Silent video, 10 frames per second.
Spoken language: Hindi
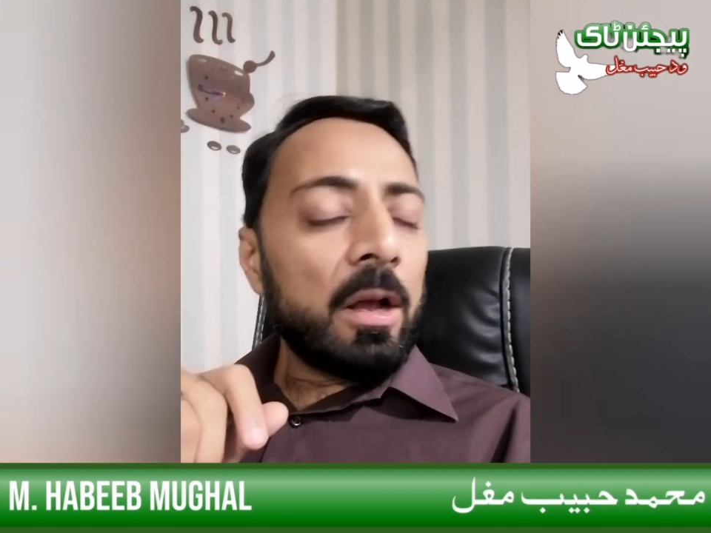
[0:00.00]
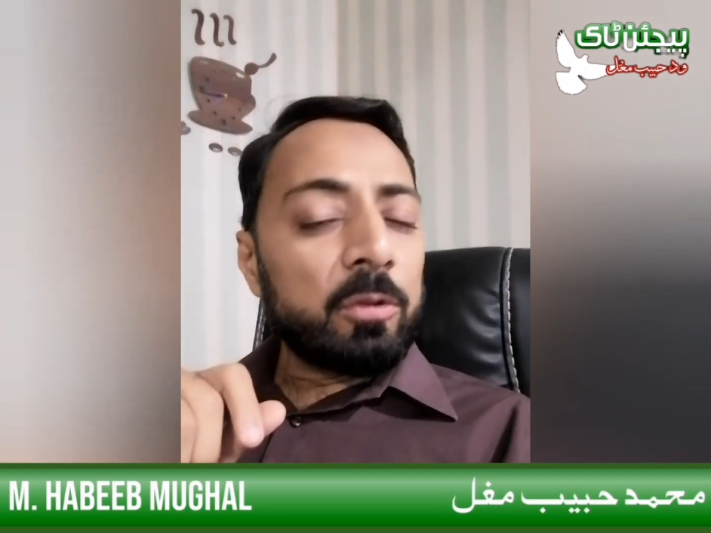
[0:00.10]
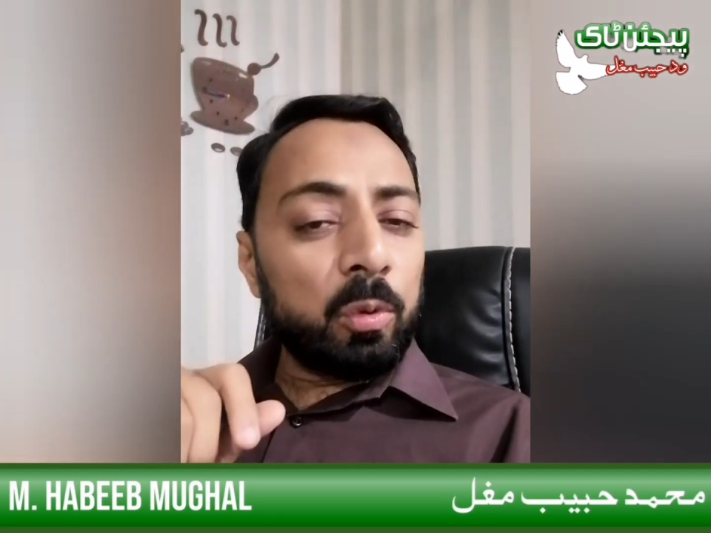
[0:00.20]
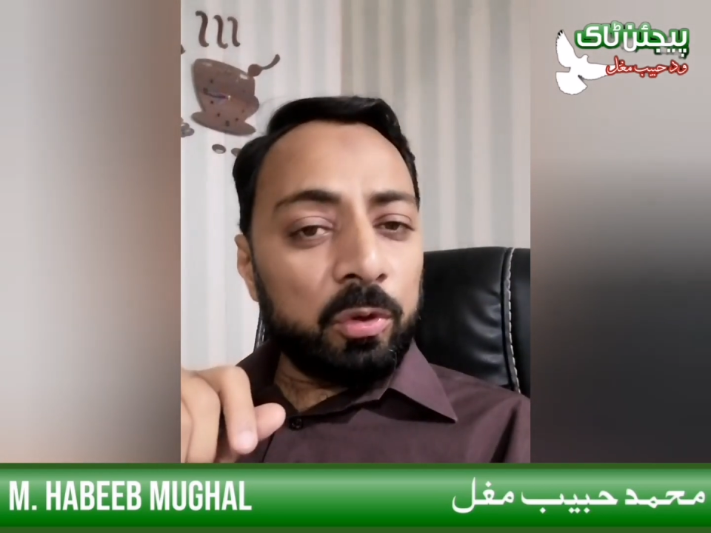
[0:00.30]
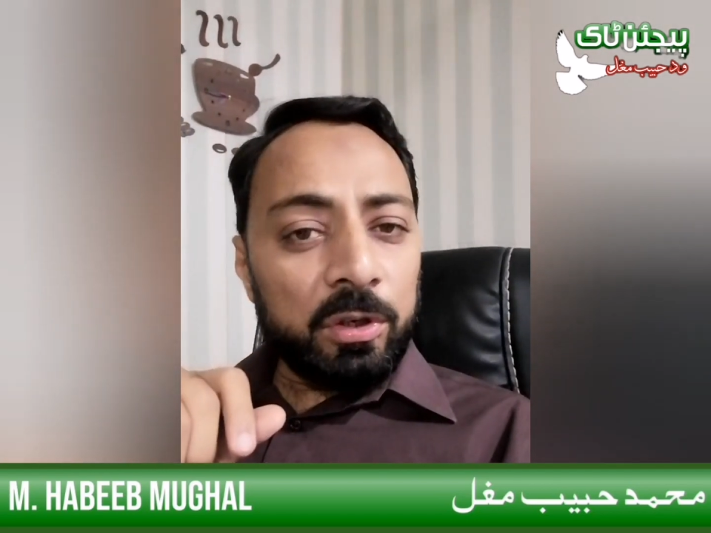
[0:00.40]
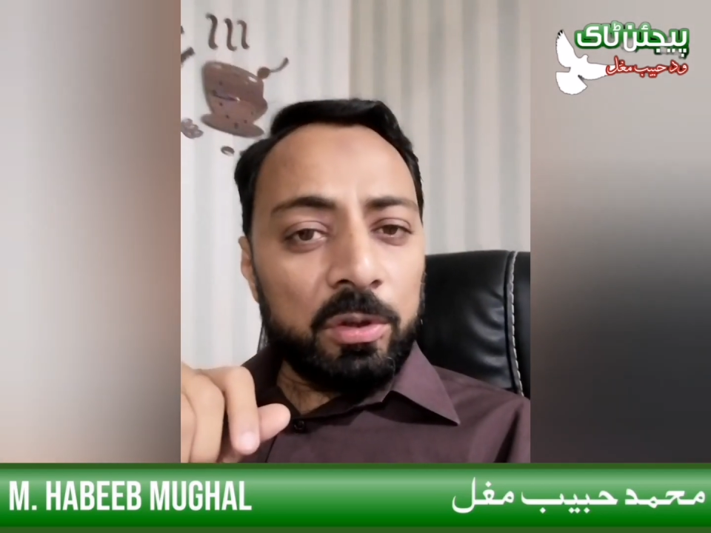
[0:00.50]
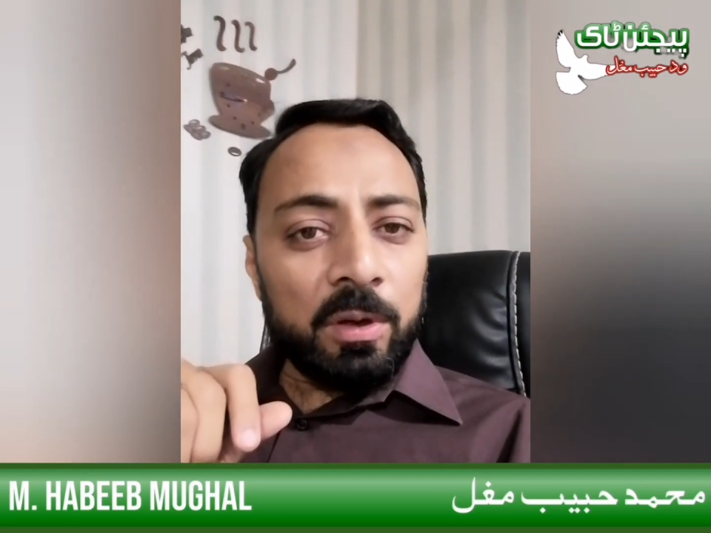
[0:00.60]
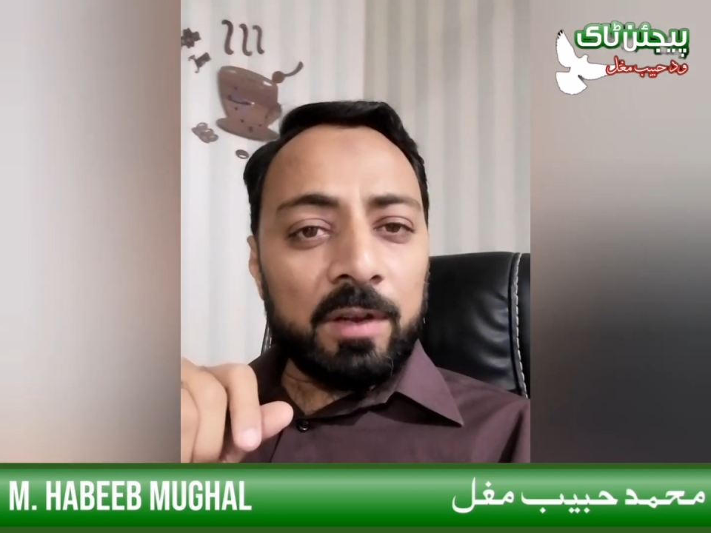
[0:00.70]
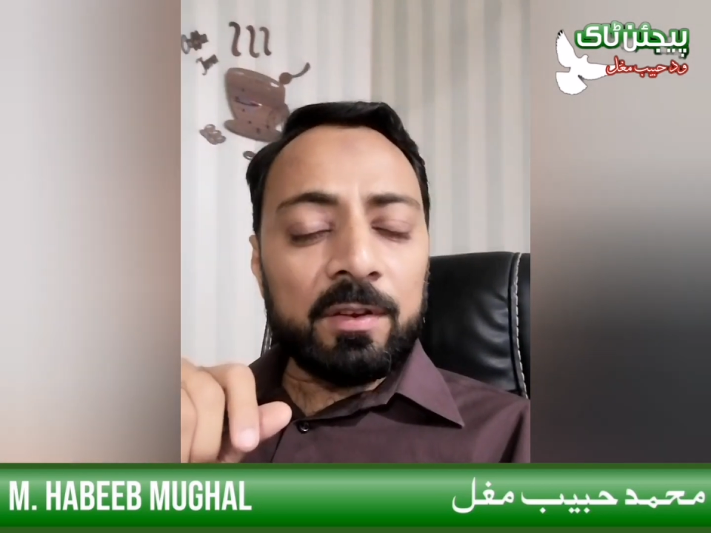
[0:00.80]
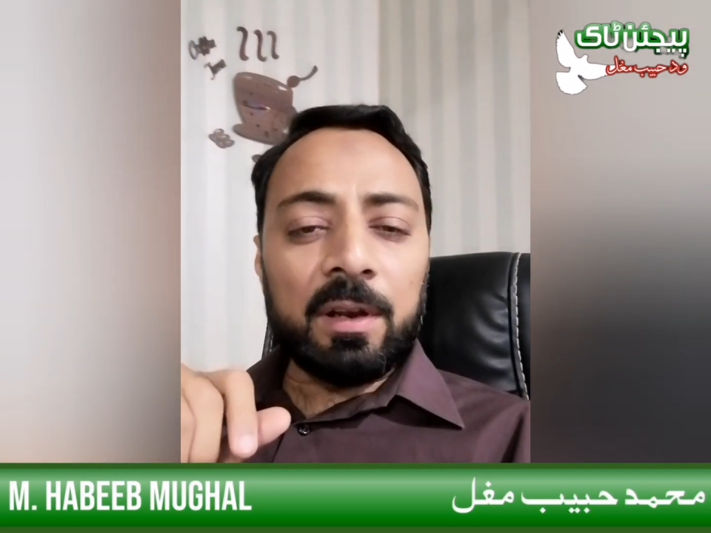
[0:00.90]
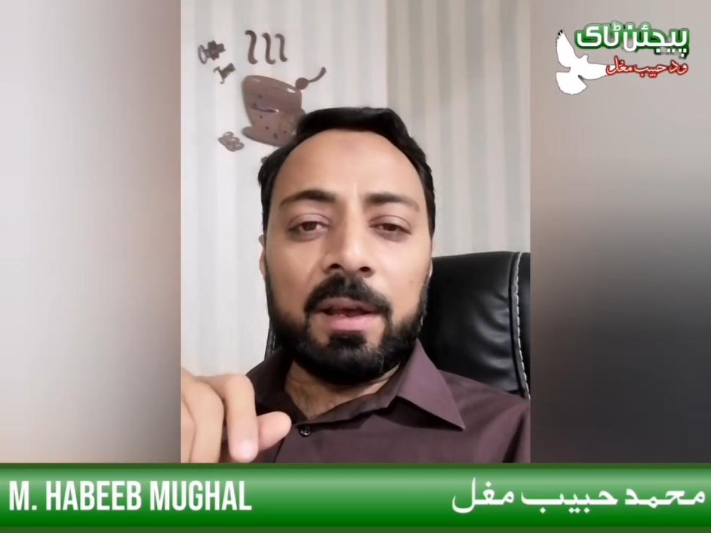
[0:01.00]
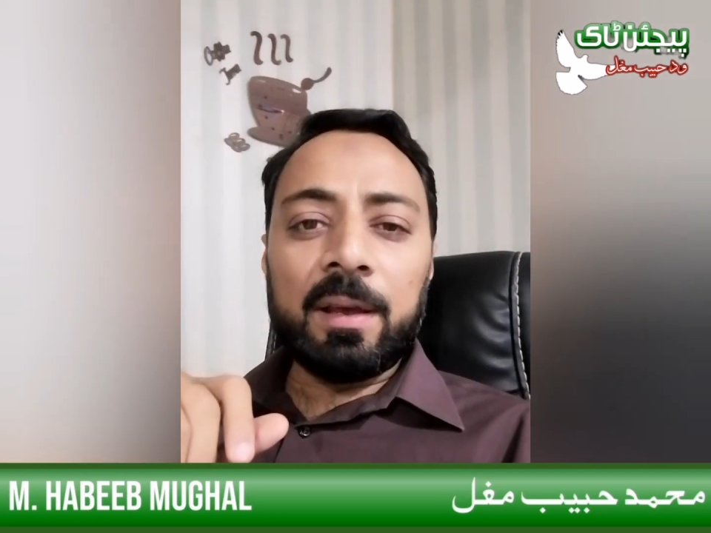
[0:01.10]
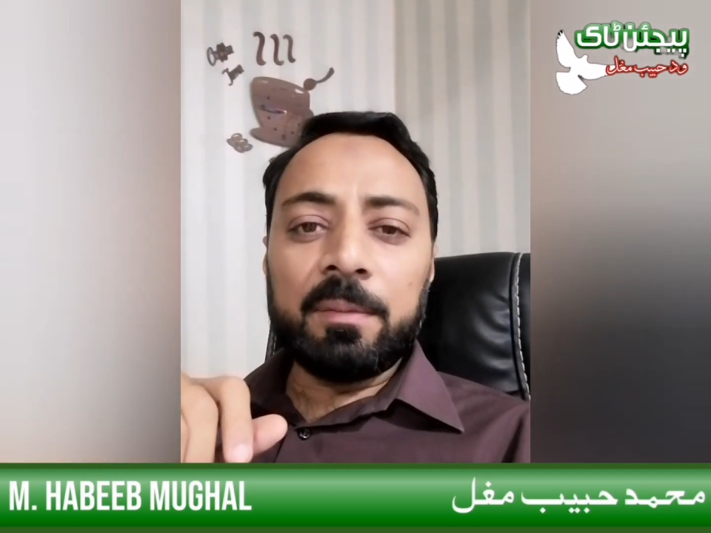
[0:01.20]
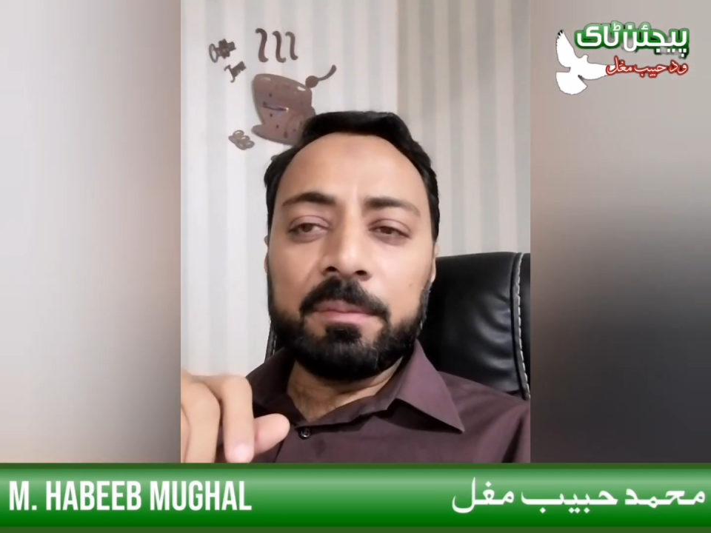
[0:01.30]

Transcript: दूसरी जो नस्ल है